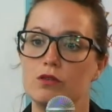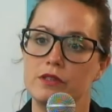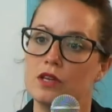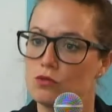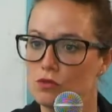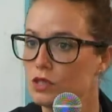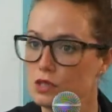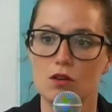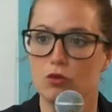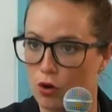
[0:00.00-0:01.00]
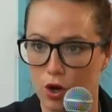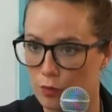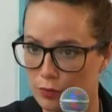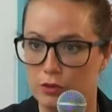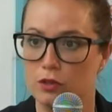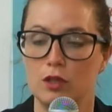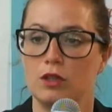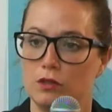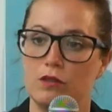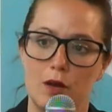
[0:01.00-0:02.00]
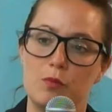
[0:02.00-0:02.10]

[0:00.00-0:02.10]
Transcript: aux États-Unis, en Europe, un